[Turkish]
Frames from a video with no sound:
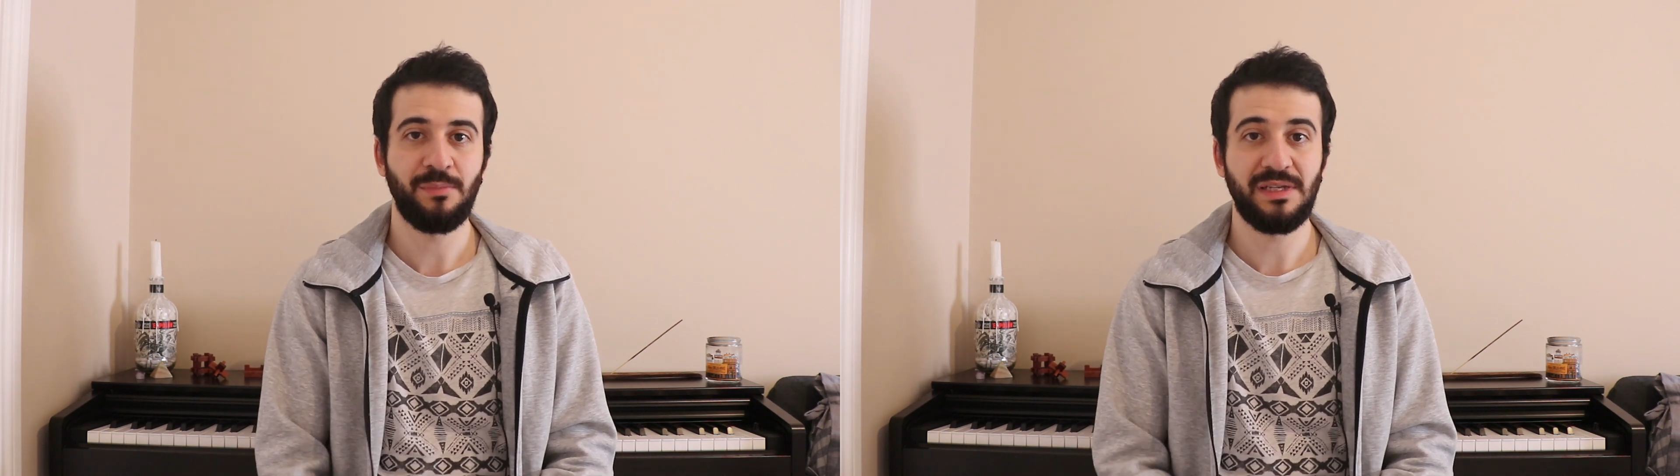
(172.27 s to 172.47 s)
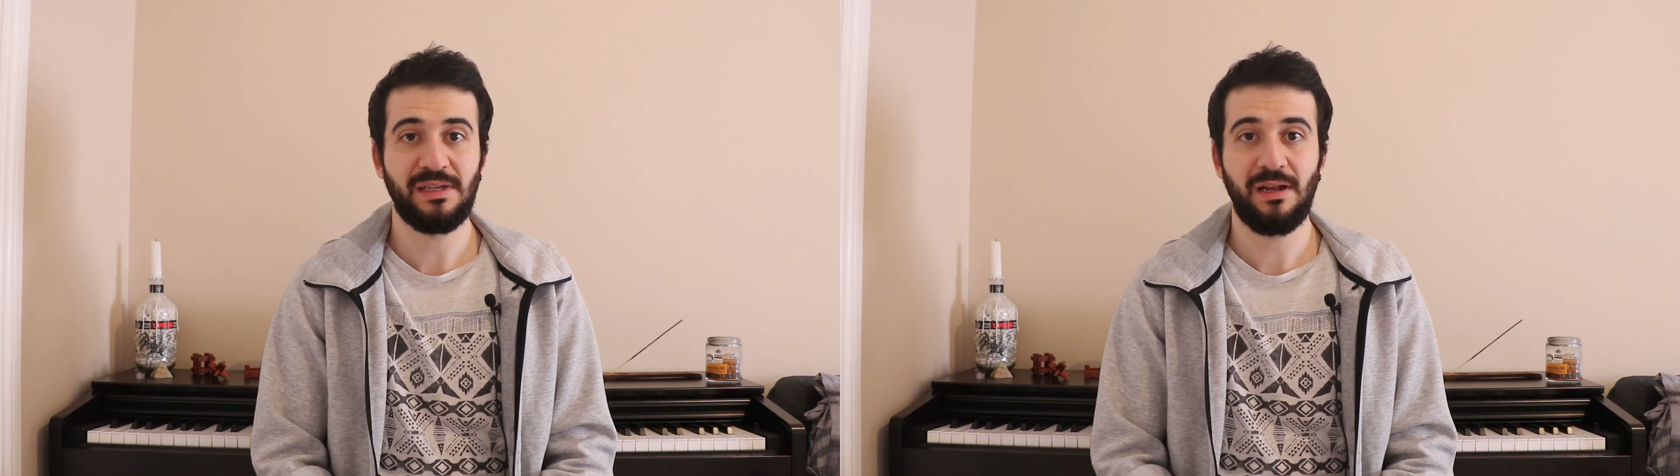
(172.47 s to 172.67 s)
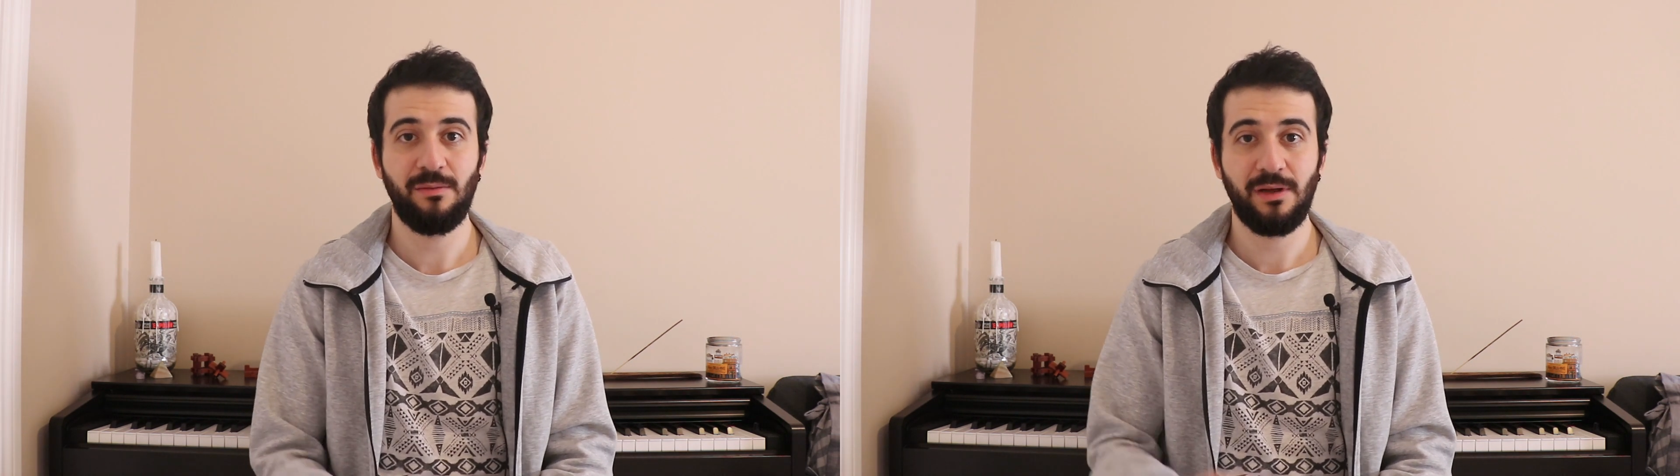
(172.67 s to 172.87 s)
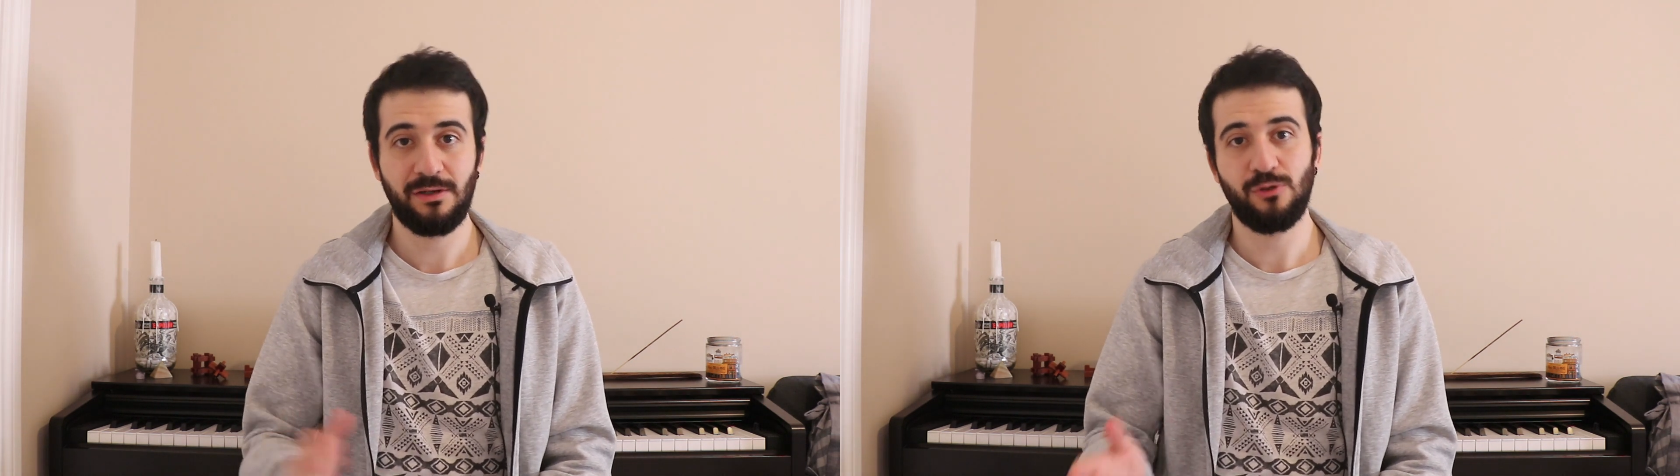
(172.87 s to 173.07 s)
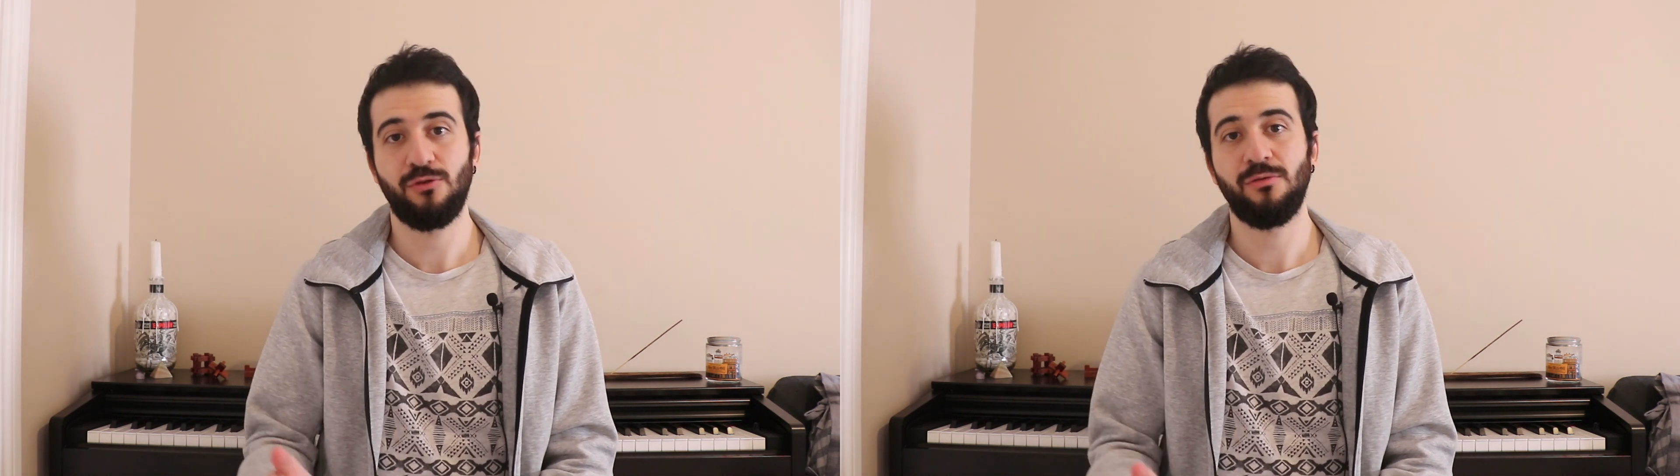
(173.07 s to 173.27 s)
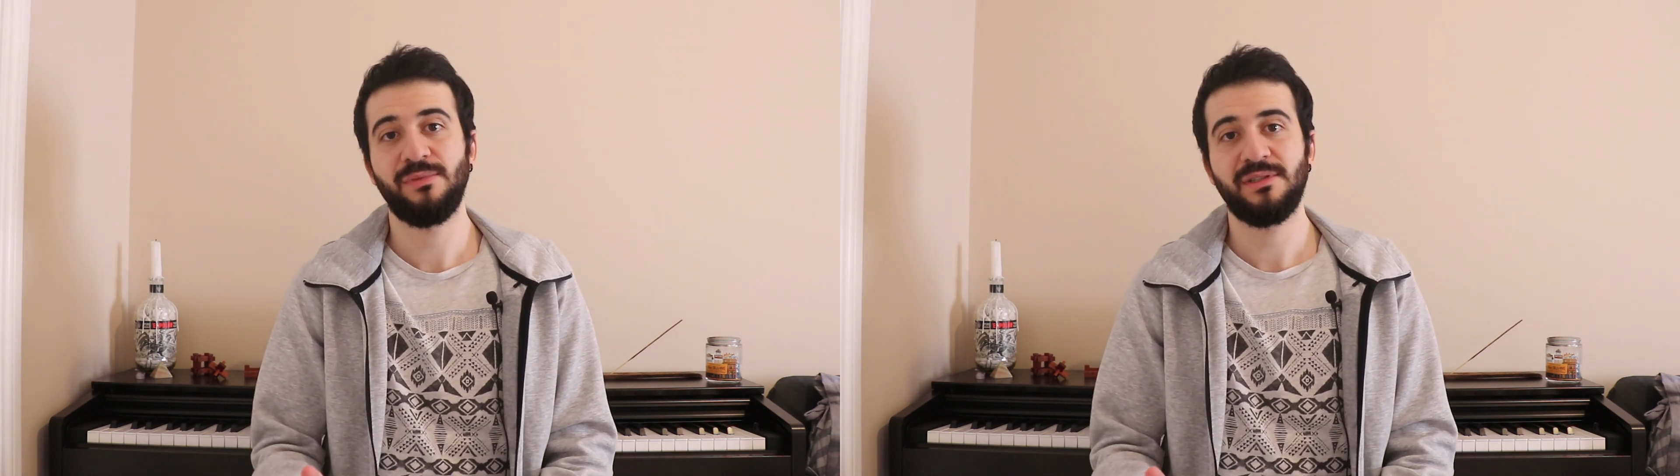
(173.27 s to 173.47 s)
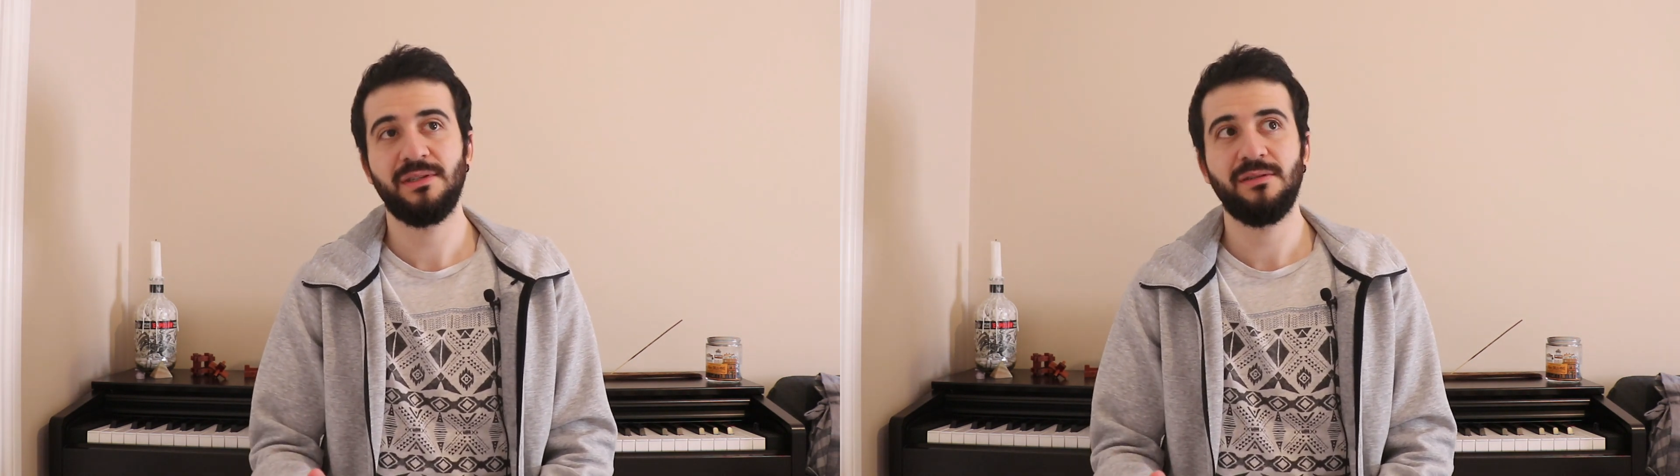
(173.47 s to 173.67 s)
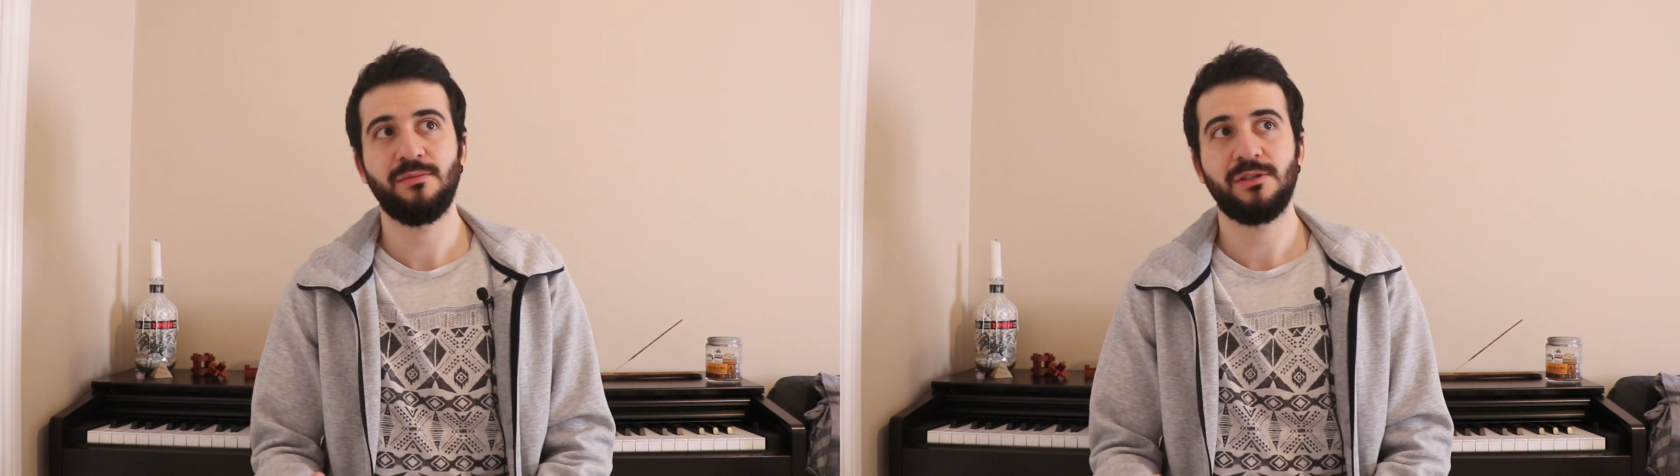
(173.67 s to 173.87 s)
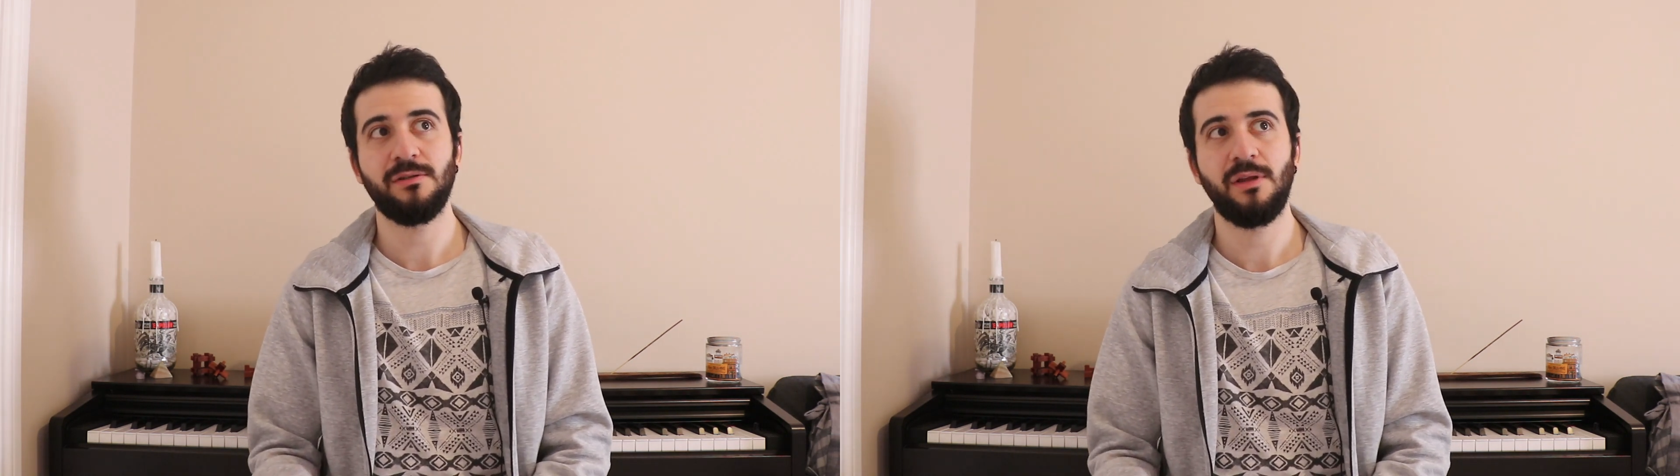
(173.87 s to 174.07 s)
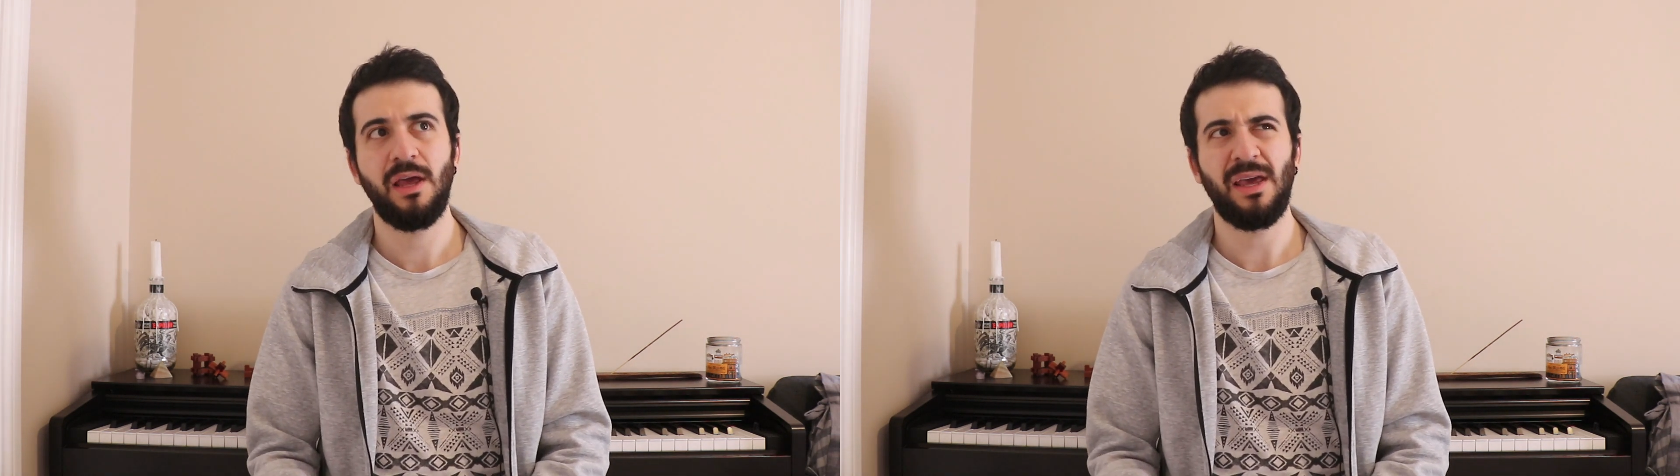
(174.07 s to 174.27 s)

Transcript: Mesela ben gastronomi istediğim için